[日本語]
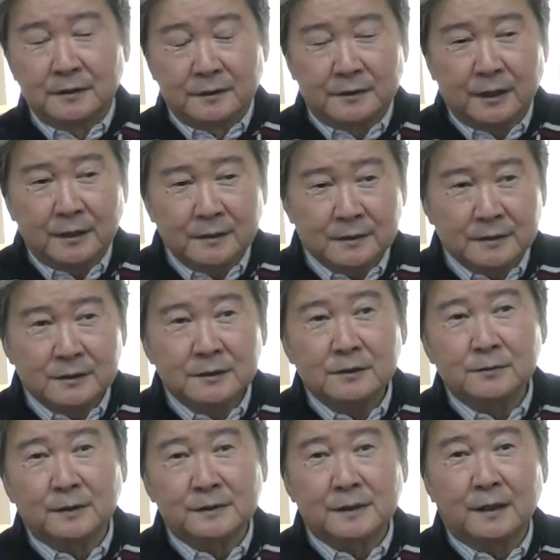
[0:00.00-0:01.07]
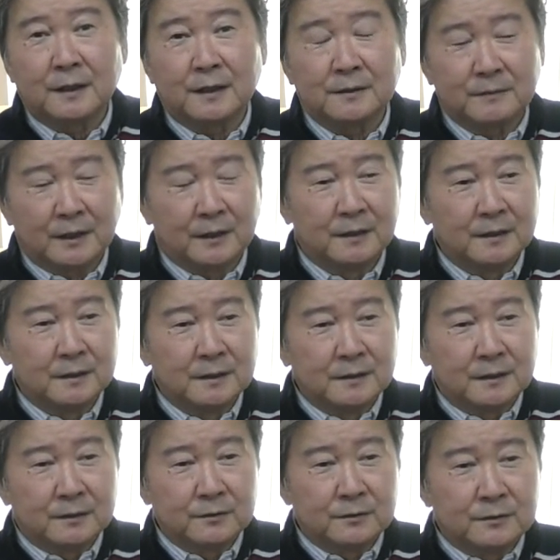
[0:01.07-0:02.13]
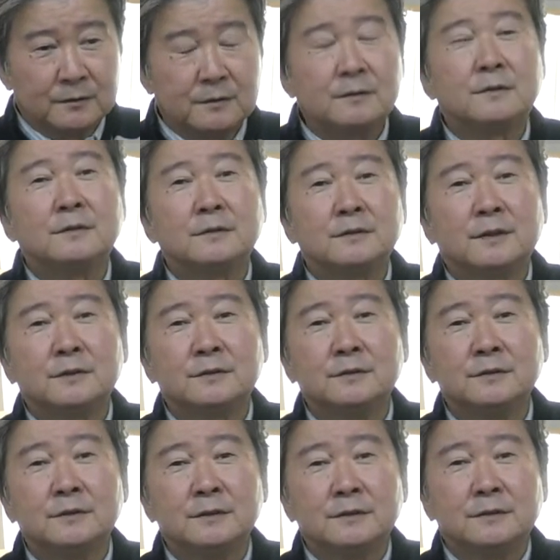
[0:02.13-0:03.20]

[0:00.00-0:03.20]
で第二地銀はさまああのいわゆ